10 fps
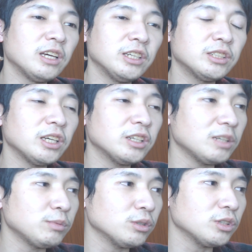育成
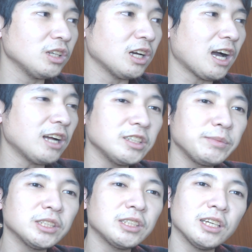クラブとしてはある
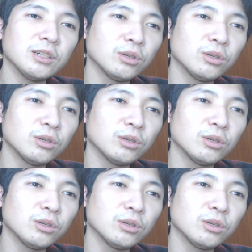意味で成